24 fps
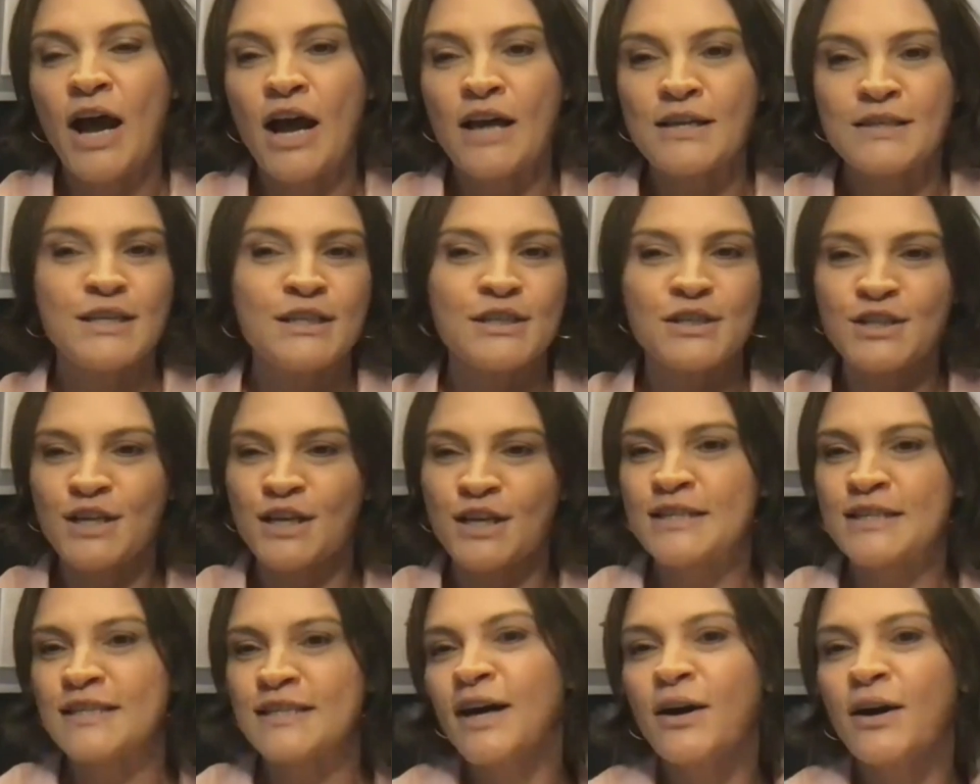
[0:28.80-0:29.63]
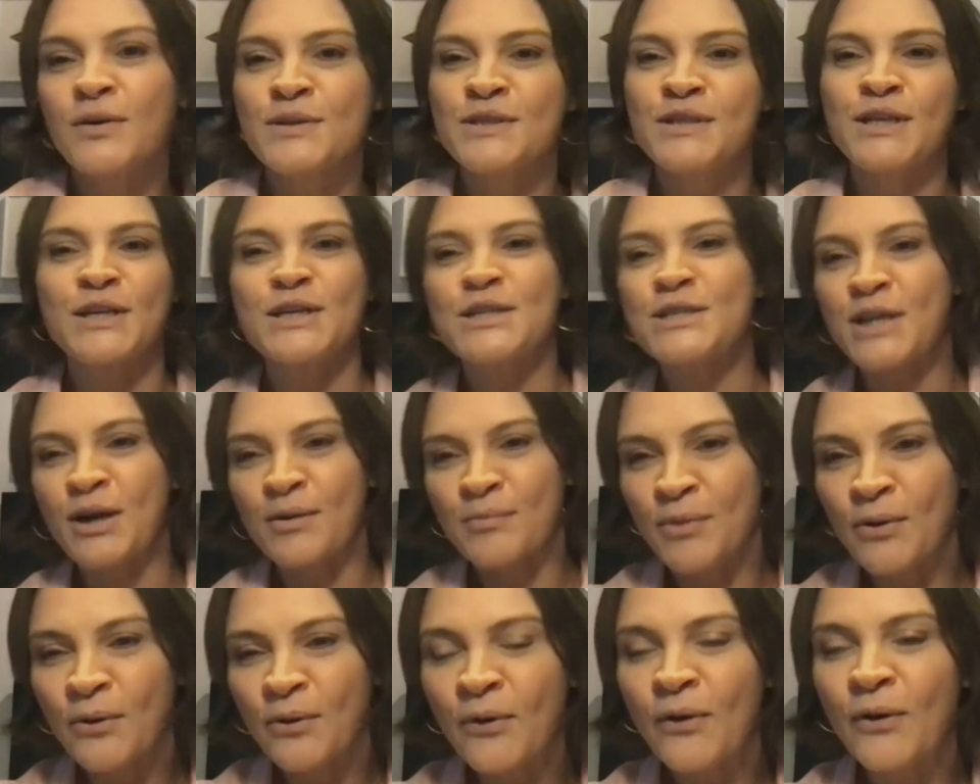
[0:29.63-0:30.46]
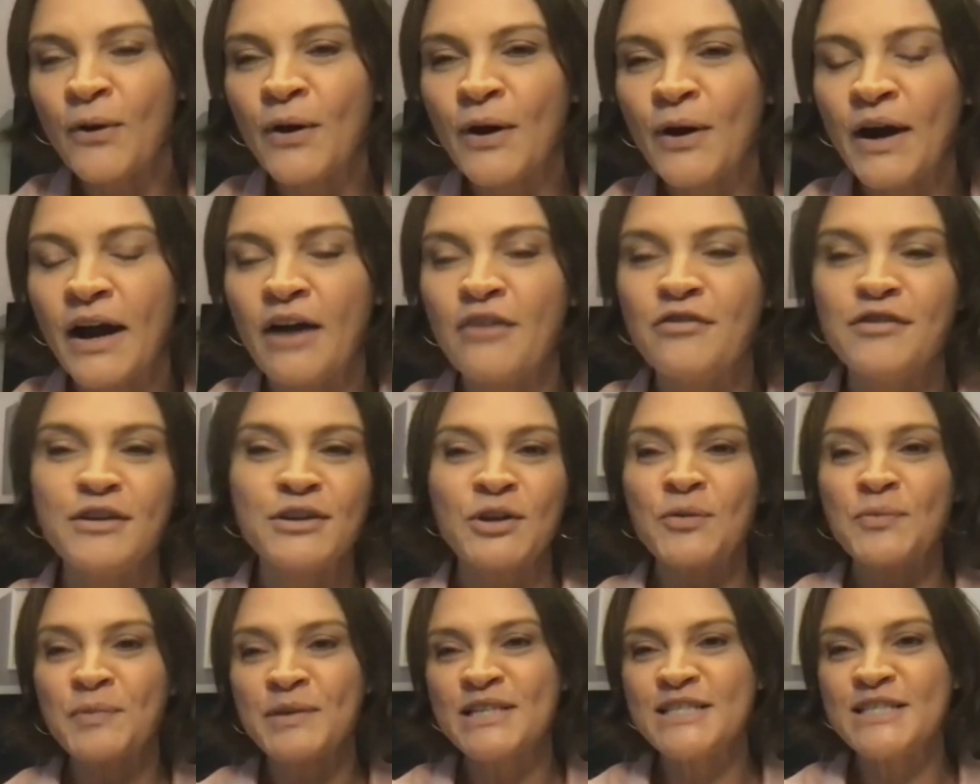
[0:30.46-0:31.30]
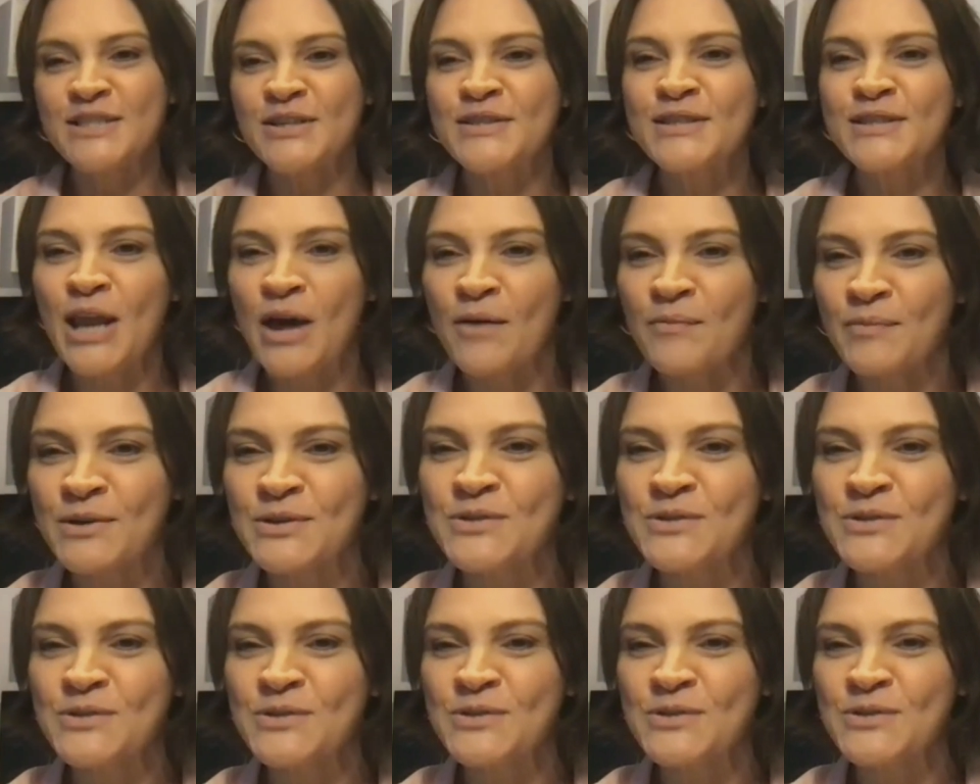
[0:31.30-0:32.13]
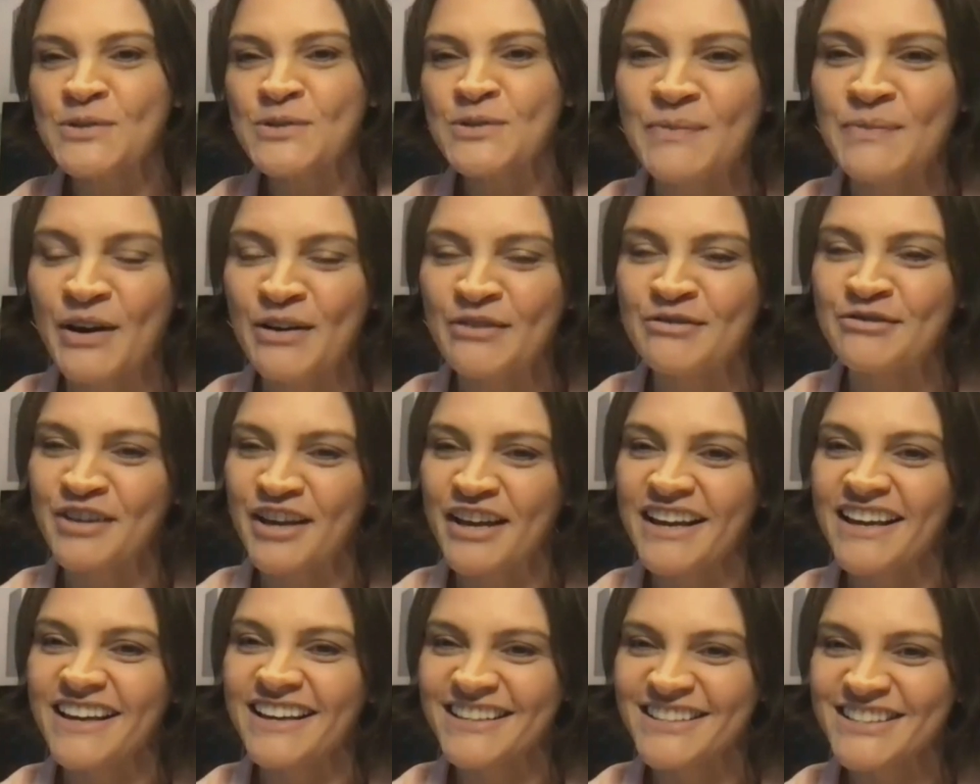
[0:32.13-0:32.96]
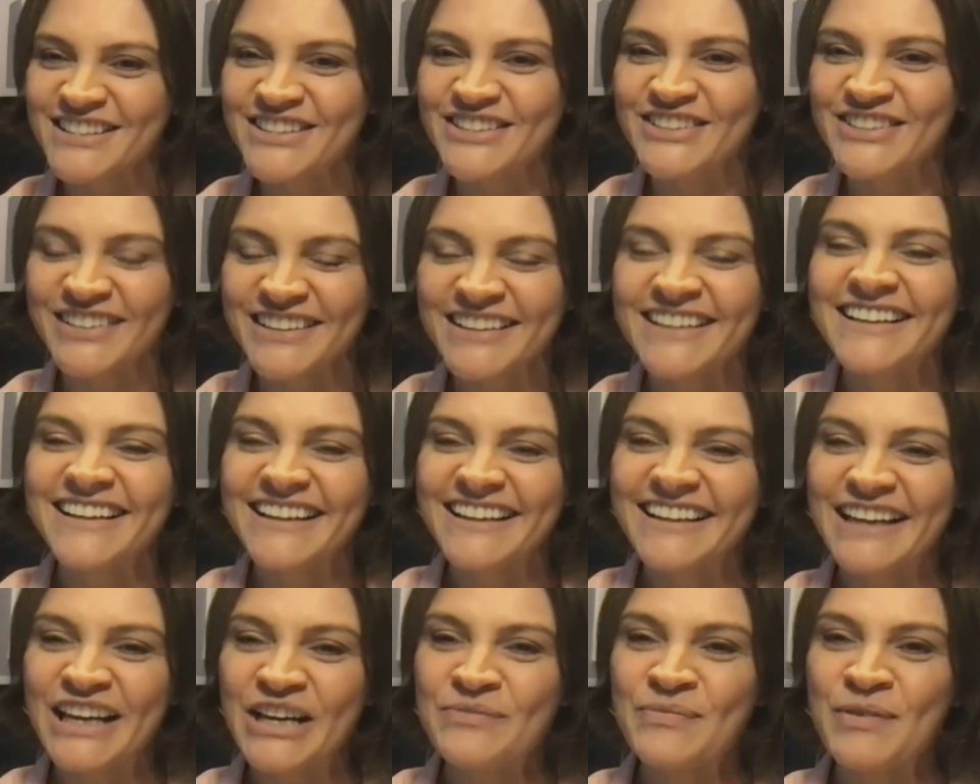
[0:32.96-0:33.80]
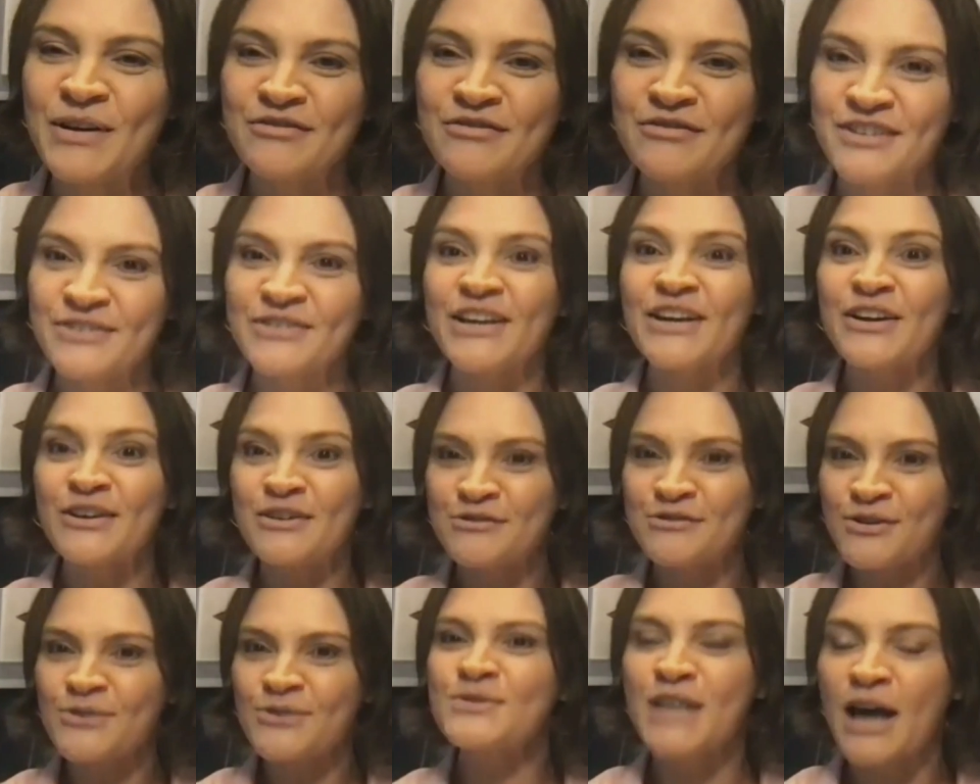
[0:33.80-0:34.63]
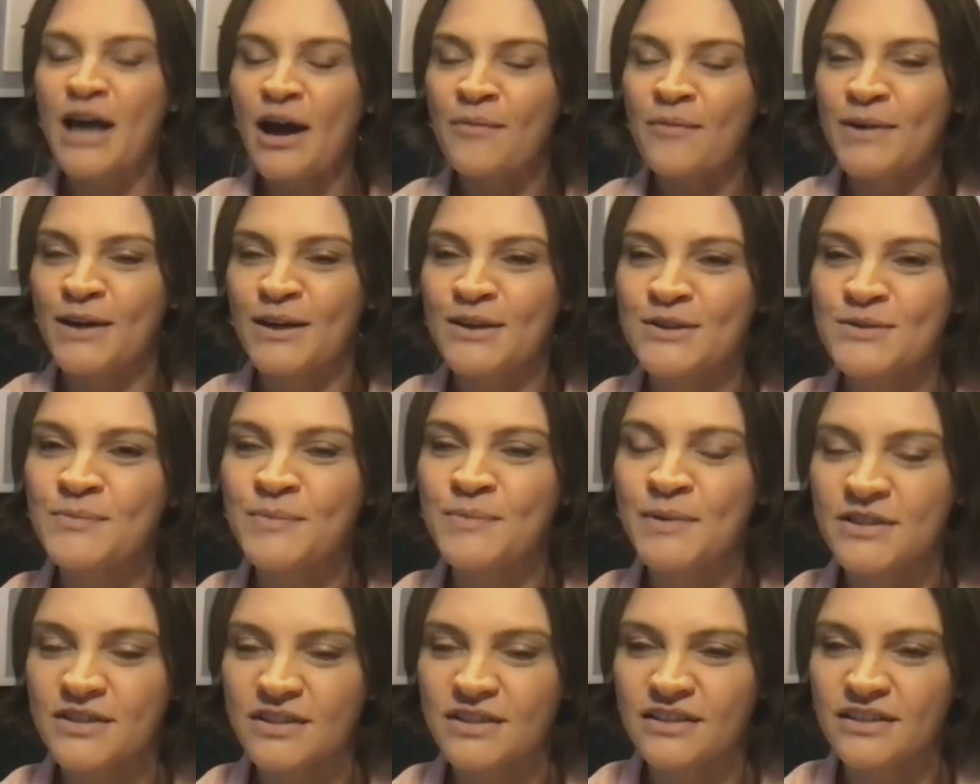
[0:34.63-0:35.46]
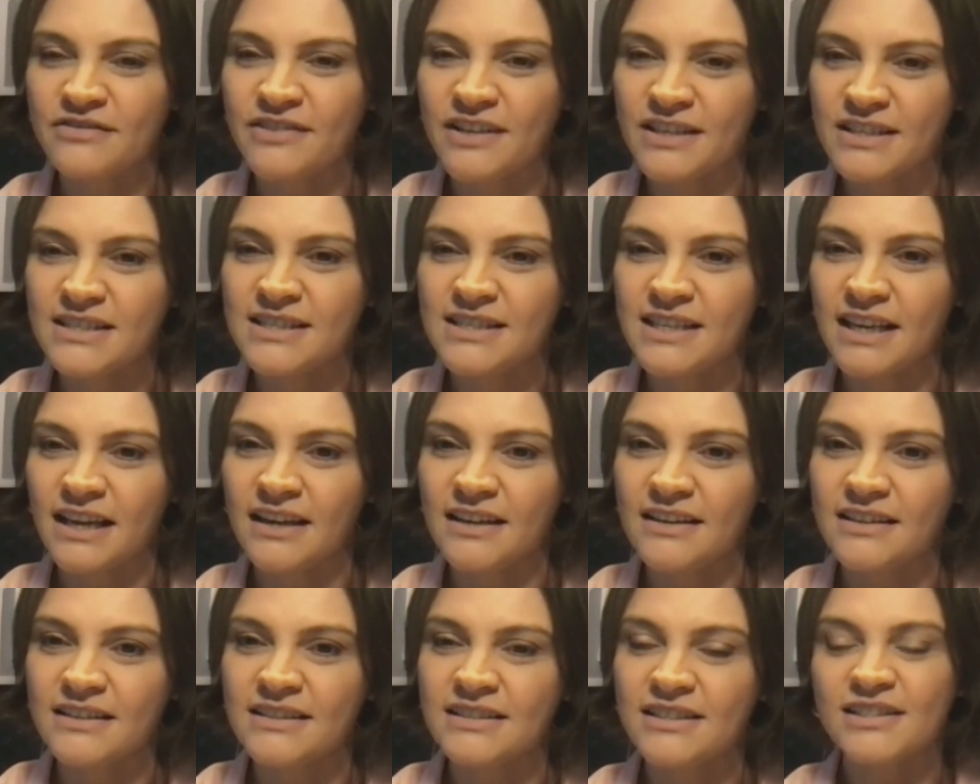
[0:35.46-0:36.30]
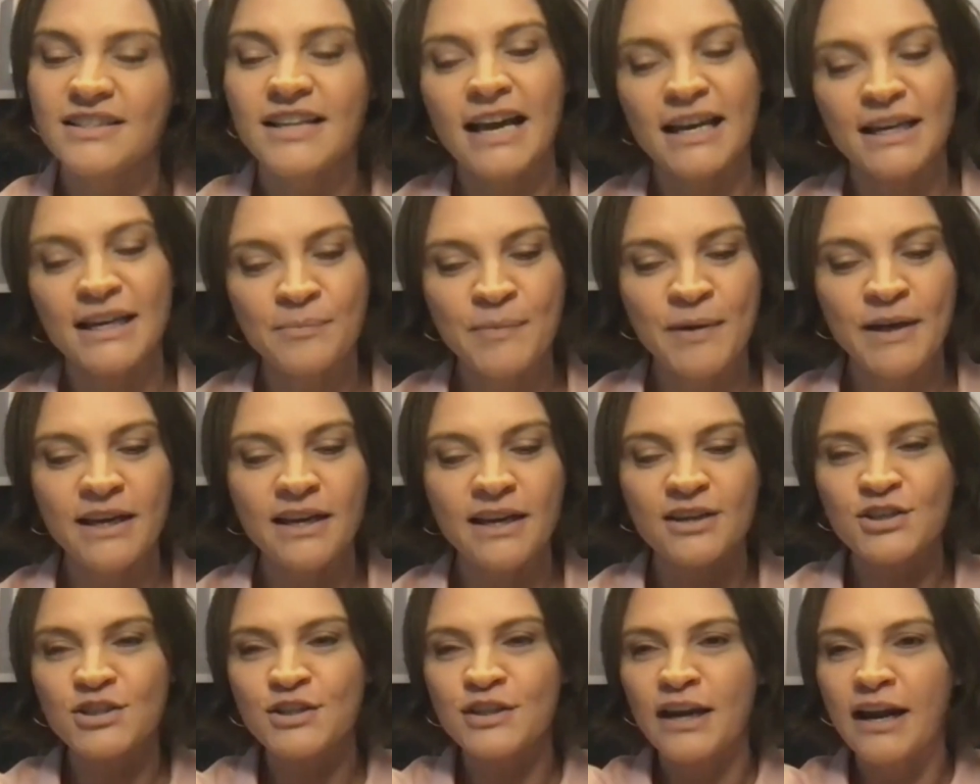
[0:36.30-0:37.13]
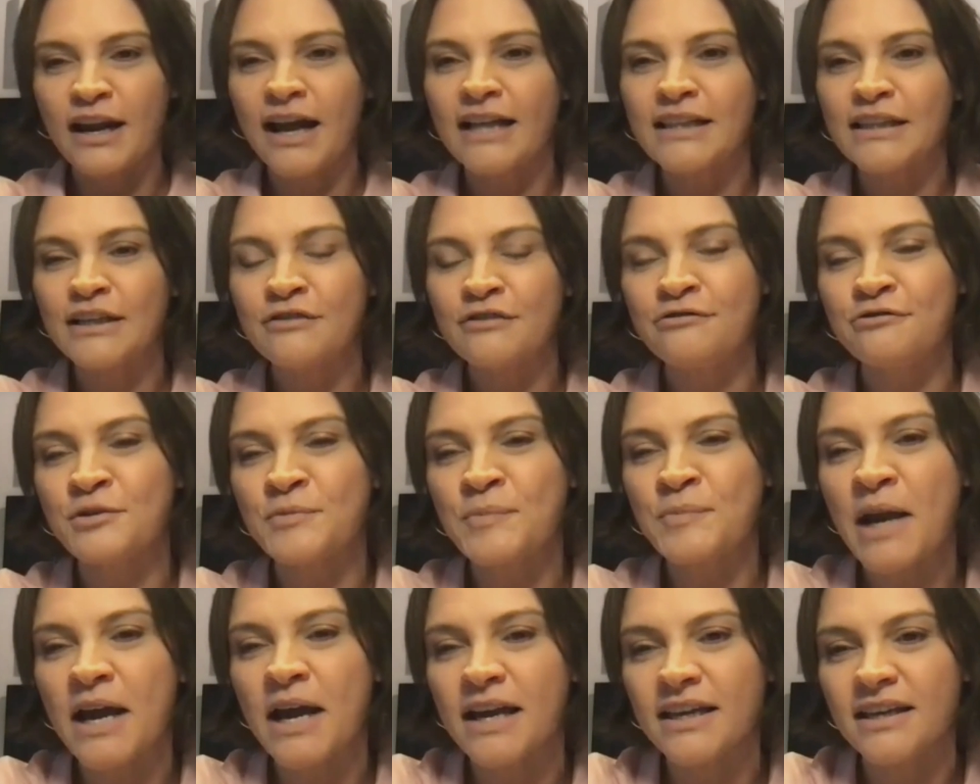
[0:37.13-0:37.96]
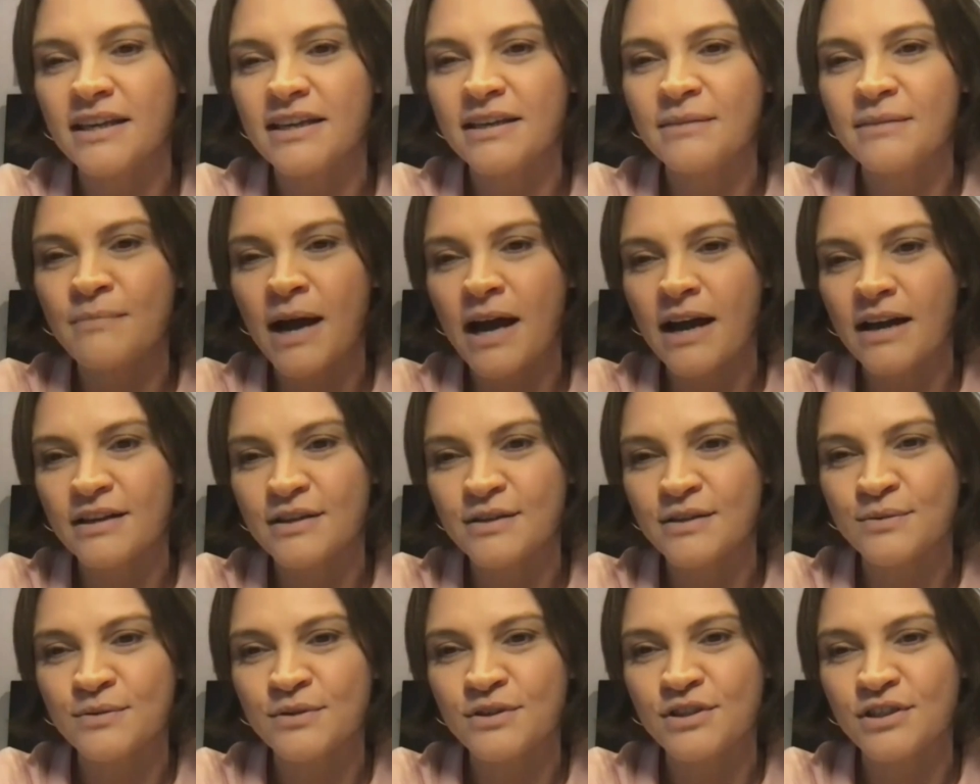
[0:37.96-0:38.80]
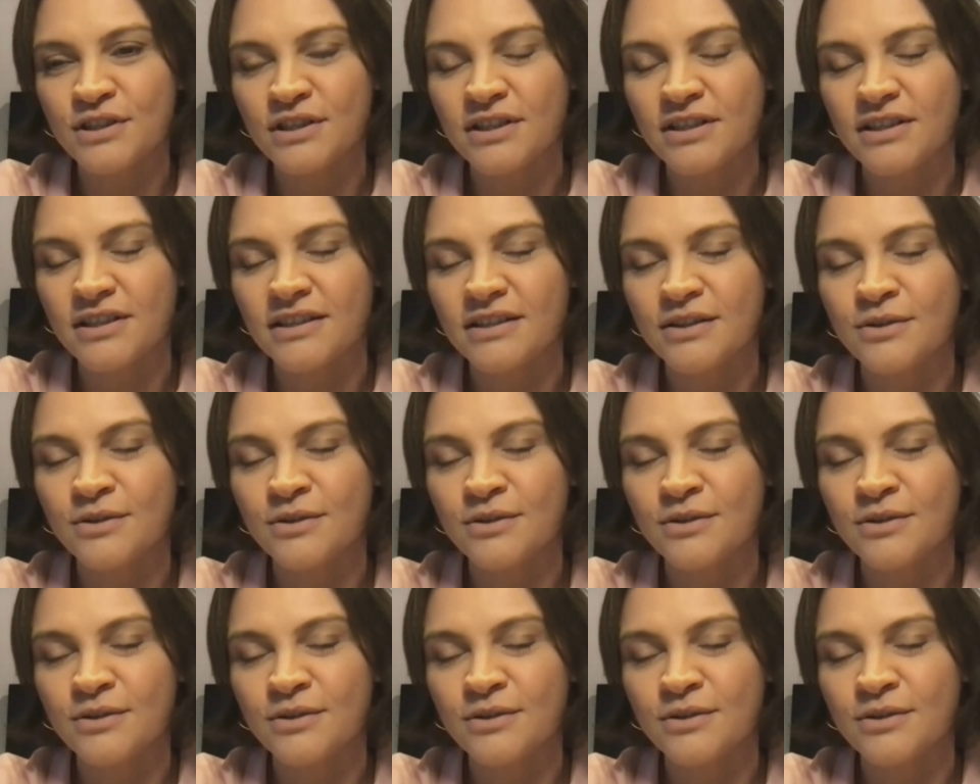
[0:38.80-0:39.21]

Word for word: cenas de ação, cenas de amor. Afinal, eu preciso ir lá pessoalmente para ver isso, né? E para ver o que, que eu vou usar mesmo para escrever as cenas. Daí peguei a estrada e fui para aí em março de